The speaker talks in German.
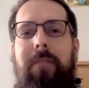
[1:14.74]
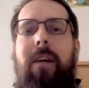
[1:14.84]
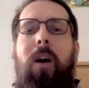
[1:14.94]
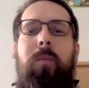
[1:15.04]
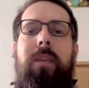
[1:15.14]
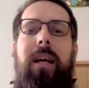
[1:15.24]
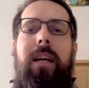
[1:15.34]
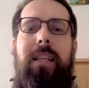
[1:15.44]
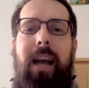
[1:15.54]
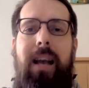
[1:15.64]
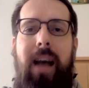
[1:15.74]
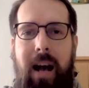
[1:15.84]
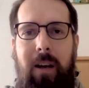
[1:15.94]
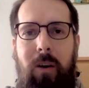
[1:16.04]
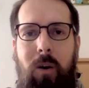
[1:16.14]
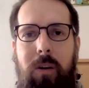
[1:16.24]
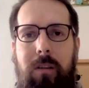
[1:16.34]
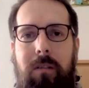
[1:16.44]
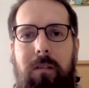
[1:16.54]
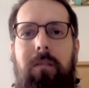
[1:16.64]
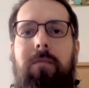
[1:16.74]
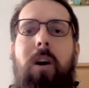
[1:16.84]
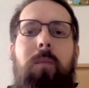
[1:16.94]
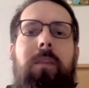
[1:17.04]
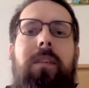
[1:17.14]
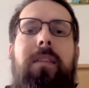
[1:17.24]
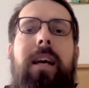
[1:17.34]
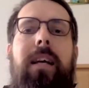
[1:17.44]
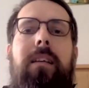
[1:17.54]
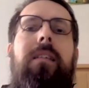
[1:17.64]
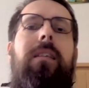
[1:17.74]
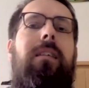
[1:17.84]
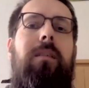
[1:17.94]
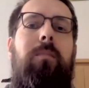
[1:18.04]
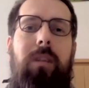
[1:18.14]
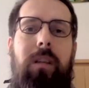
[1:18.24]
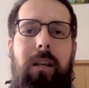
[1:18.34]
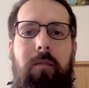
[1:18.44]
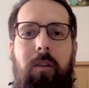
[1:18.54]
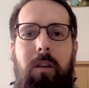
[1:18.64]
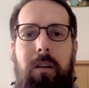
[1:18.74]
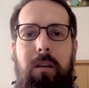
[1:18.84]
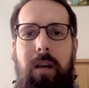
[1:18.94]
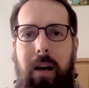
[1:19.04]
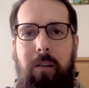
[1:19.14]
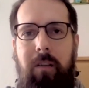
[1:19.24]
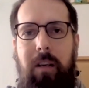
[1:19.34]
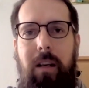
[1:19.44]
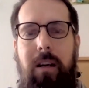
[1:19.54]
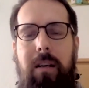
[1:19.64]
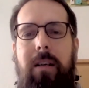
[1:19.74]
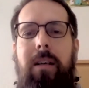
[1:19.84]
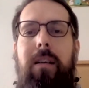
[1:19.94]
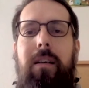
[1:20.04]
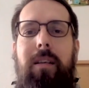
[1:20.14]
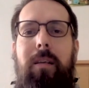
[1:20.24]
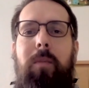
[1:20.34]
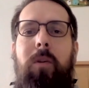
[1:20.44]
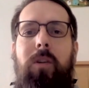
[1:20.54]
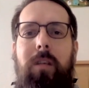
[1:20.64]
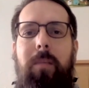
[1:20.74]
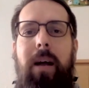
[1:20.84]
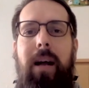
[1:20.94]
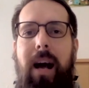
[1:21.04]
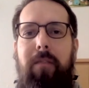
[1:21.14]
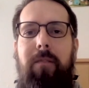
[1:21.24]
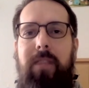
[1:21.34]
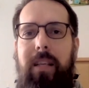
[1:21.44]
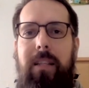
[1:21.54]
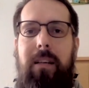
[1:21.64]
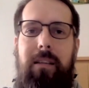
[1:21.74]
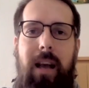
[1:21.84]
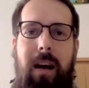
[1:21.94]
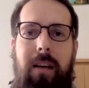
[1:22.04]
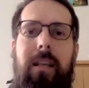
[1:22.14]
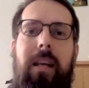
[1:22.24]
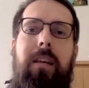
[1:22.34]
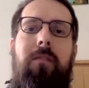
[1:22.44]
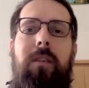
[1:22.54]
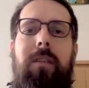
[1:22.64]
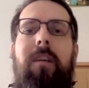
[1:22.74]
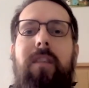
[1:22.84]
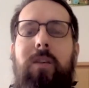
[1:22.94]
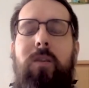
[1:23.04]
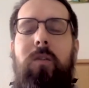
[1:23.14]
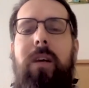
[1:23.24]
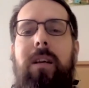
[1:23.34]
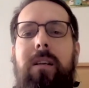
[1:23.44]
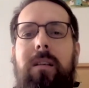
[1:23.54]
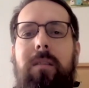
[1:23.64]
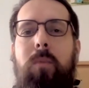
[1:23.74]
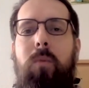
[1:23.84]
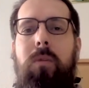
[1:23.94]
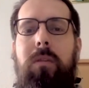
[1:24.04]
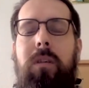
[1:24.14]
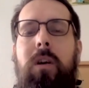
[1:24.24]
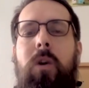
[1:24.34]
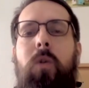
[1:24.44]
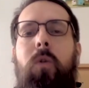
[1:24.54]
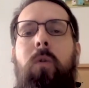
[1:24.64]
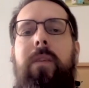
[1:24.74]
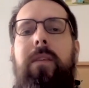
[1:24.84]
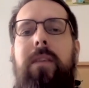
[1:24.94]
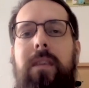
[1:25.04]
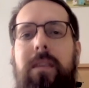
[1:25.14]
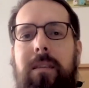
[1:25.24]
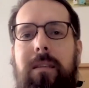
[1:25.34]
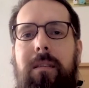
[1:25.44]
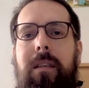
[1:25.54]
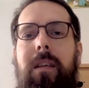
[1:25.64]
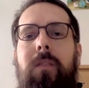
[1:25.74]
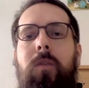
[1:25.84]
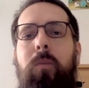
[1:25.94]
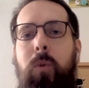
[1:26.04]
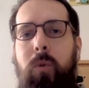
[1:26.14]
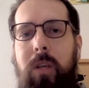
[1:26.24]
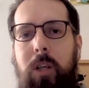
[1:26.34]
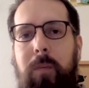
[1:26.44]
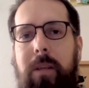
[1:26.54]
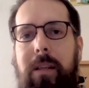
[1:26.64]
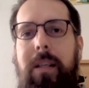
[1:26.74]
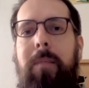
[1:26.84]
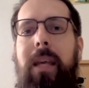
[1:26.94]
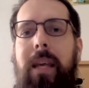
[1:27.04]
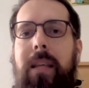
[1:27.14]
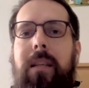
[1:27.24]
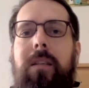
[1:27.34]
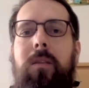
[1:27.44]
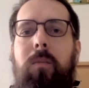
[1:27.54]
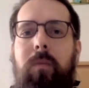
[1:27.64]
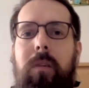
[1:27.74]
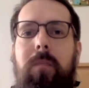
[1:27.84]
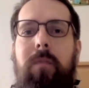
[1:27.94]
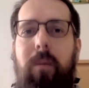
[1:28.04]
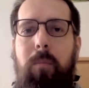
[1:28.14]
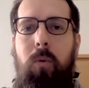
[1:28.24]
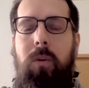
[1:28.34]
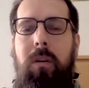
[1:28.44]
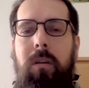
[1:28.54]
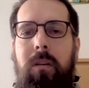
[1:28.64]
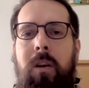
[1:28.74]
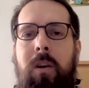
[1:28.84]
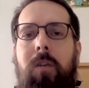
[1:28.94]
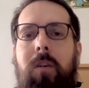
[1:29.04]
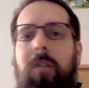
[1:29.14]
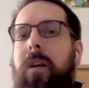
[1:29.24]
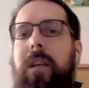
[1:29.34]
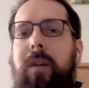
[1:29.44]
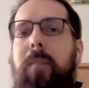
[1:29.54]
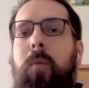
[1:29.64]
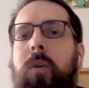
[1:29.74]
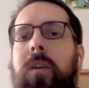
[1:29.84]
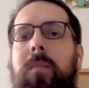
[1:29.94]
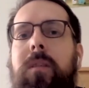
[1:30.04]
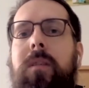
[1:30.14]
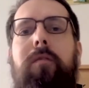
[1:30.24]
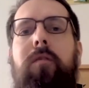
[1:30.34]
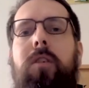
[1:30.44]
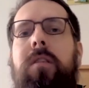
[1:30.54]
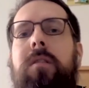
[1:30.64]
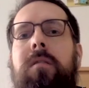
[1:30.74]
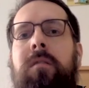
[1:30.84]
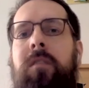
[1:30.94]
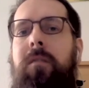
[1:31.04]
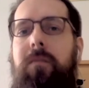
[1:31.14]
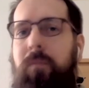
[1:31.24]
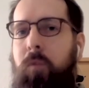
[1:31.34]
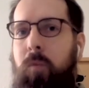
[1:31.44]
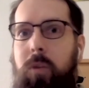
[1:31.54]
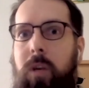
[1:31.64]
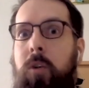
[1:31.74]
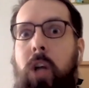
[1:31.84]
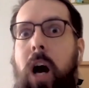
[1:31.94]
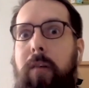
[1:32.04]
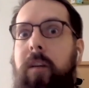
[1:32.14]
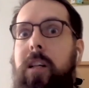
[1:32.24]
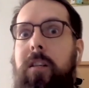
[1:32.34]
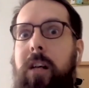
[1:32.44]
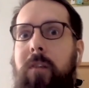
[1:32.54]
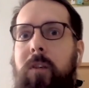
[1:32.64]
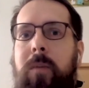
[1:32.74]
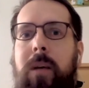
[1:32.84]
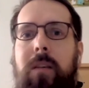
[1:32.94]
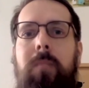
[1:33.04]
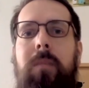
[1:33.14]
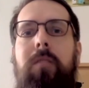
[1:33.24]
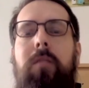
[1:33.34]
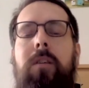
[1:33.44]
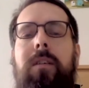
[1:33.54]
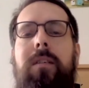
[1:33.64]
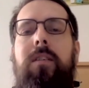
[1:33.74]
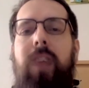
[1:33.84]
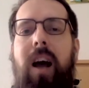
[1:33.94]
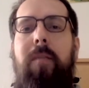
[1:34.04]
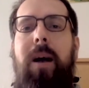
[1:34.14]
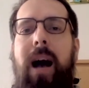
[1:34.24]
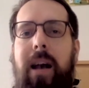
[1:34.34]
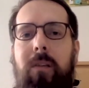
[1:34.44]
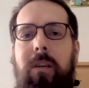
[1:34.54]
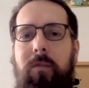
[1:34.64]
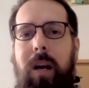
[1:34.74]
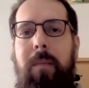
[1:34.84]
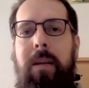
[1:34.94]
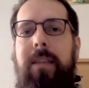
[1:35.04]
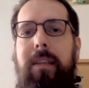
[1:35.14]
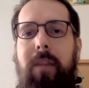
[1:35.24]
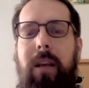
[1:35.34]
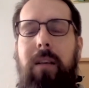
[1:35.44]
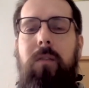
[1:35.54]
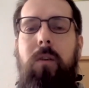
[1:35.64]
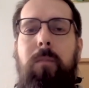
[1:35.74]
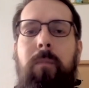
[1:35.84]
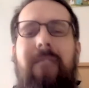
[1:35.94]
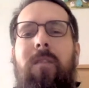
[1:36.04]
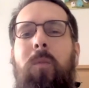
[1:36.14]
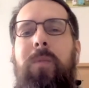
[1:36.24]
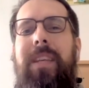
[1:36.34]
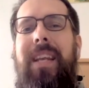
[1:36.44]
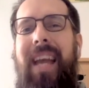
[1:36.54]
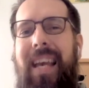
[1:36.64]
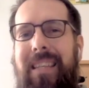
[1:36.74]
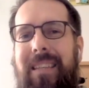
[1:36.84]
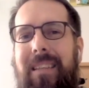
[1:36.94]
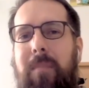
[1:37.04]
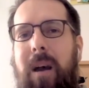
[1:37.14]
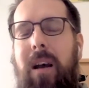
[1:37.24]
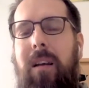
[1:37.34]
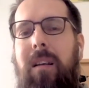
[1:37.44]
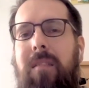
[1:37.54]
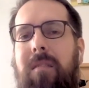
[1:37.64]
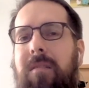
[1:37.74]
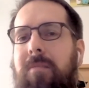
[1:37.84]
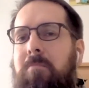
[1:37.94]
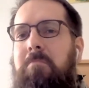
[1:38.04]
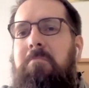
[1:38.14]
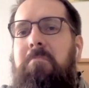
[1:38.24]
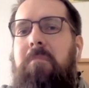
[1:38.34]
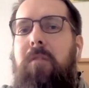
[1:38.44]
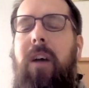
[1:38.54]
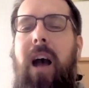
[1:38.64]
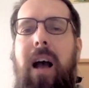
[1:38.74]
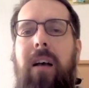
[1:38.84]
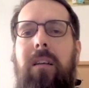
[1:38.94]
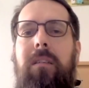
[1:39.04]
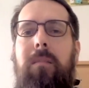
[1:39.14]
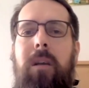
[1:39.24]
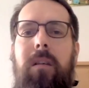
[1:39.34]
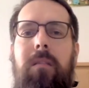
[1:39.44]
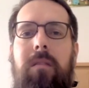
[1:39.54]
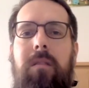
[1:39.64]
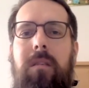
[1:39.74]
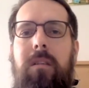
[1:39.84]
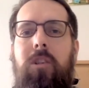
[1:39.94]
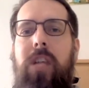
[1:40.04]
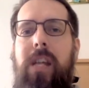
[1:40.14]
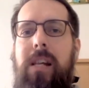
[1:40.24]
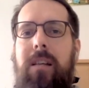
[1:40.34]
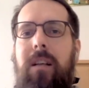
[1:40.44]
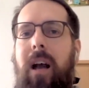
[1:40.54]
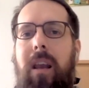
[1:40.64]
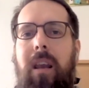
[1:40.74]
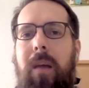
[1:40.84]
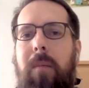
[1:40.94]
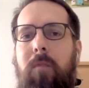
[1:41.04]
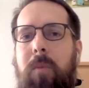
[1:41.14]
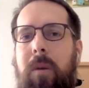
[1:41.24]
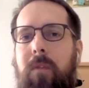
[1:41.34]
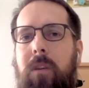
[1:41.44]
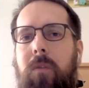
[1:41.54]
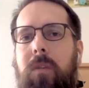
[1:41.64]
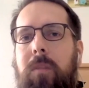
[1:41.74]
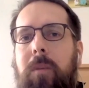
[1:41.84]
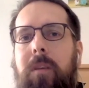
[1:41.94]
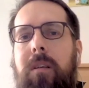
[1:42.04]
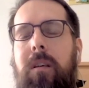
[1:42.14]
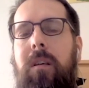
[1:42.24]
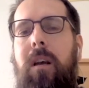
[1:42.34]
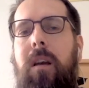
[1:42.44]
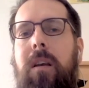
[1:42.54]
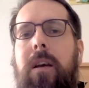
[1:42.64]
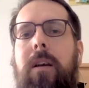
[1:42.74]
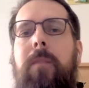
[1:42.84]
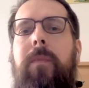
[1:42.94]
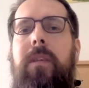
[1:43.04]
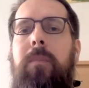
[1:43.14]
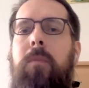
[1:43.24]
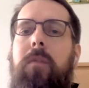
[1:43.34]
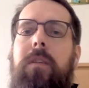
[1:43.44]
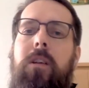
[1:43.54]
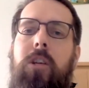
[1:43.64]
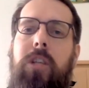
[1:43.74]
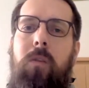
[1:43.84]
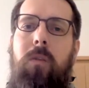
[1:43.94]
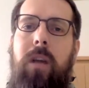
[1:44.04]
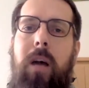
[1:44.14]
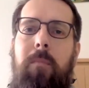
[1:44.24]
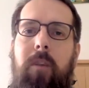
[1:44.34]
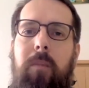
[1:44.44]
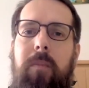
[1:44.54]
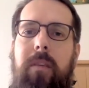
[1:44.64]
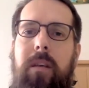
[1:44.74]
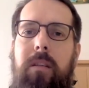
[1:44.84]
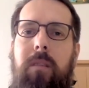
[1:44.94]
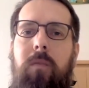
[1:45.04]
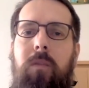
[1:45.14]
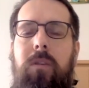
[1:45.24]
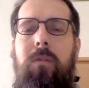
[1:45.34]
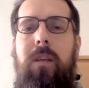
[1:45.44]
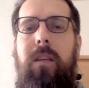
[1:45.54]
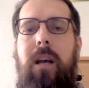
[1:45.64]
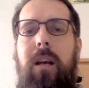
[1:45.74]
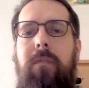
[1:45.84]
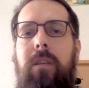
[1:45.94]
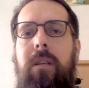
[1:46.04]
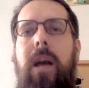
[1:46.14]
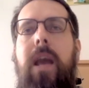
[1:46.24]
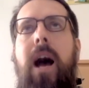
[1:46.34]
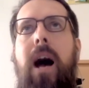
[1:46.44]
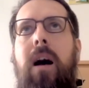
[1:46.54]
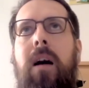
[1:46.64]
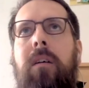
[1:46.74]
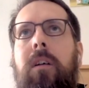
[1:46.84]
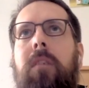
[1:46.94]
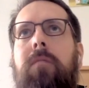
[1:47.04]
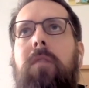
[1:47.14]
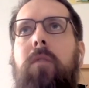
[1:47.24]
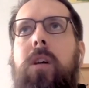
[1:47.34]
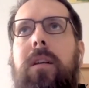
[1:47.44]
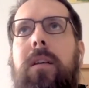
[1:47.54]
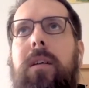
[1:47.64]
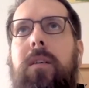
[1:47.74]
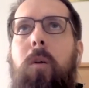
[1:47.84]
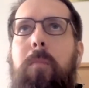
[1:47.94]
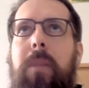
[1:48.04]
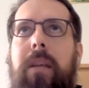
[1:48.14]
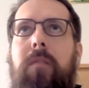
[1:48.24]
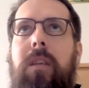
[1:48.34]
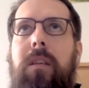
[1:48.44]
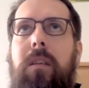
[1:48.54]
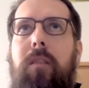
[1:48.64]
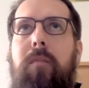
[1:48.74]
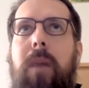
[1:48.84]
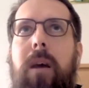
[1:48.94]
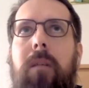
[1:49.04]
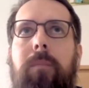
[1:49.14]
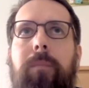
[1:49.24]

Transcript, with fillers: Warum zeigen die keine Hakenkreuze? Warum die zeigen die nicht das Porträt von Adolf Hitler? Es gibt in Deutschland den Paragraphen 86a, das zeigen verfassungsfeindliche Symbole. Und das ist in Computerspielen im Gegensatz zum Film verboten. Und zwar nicht verboten im Sinne von, du musst ein Strafgeld zahlen, wenn du es machst, sondern im Sinne von, das ist eine strafbare Handlung, dafür kann man ins Gefängnis kommen. Warum die den Rest nicht machen, das ist eine Frage, die man sich stellen kann, aber wo man wirklich nur interpretieren kann. Es gibt eine offizielle Stellungnahme von Bethesda, wo die sowas sagen wie, naja, wir wollten das komplett fiktiv machen.